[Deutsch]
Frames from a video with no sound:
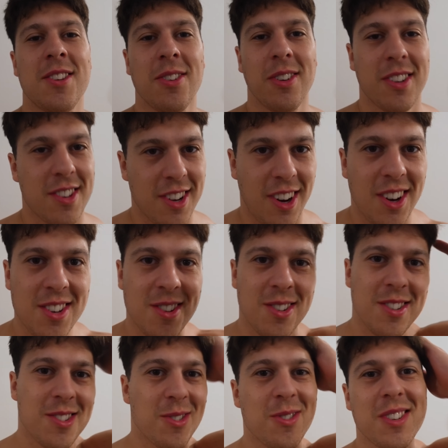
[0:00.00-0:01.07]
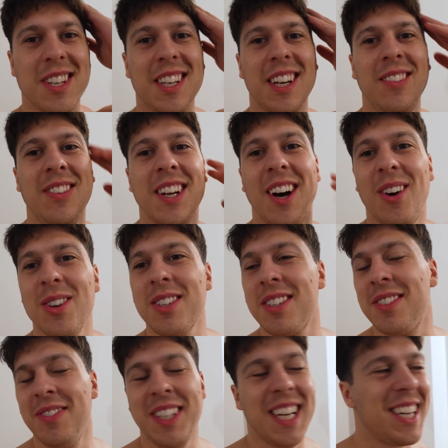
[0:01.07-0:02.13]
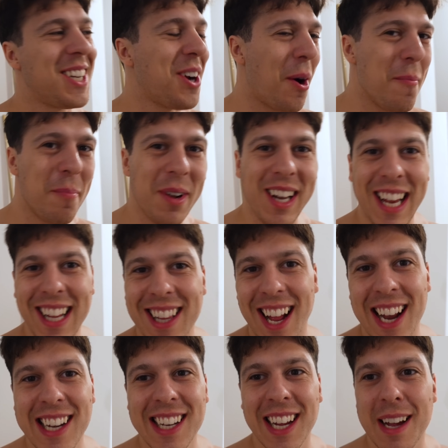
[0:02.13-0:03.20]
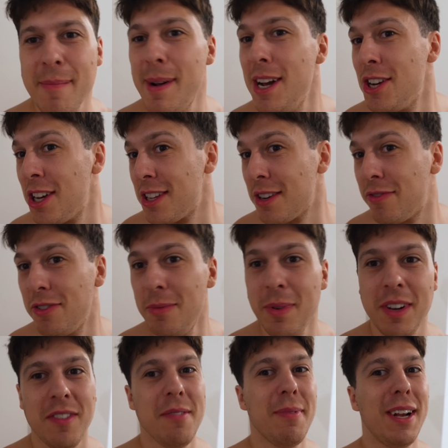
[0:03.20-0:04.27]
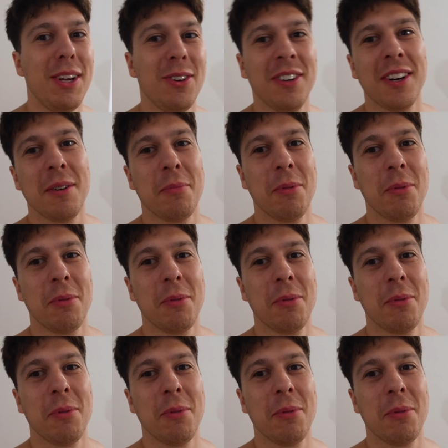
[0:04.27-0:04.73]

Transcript: zurück zu Hause und so sehe ich irgendwie aus wie ein komplett anderer Mensch. Also ich fühle mich wie mein jüngerer